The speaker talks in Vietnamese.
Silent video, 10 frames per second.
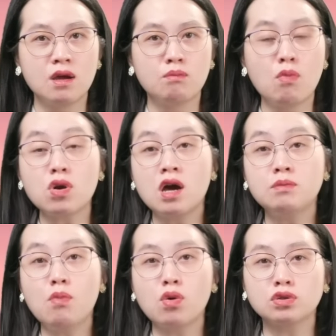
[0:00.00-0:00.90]
Một lời
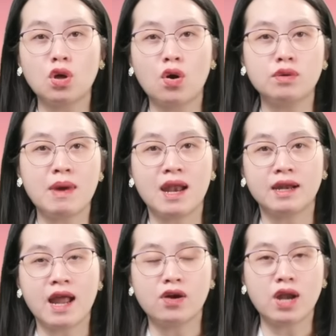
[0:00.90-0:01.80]
buộc tội mà
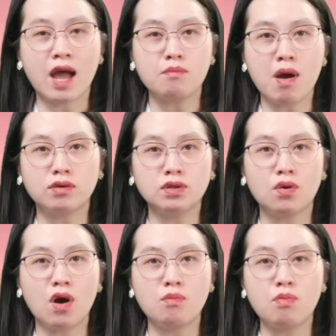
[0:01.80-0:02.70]
lãnh đạo đảng bảo
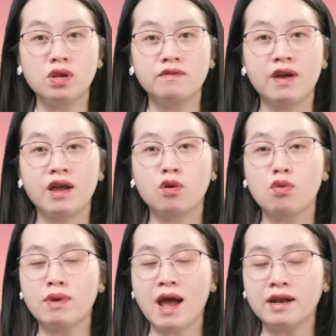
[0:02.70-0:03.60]
thủ ông Bolivar
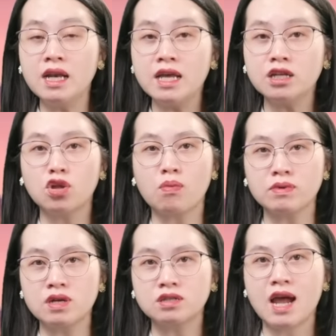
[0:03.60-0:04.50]
cũng đã liên tục
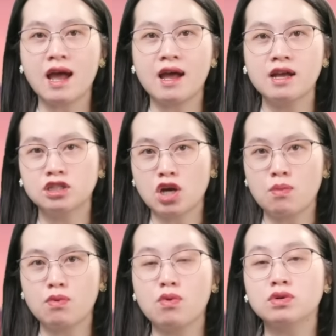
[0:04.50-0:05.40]
đưa ra
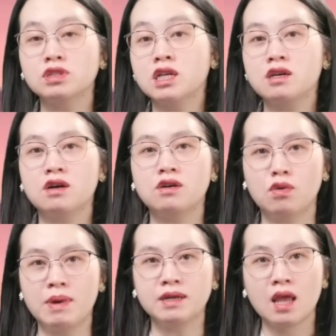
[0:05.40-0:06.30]
trong cuộc tranh cử của
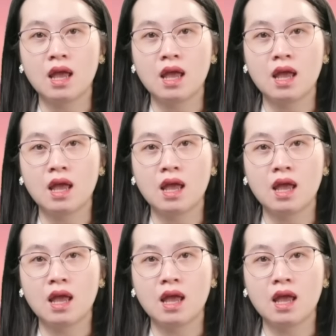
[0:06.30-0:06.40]
mình.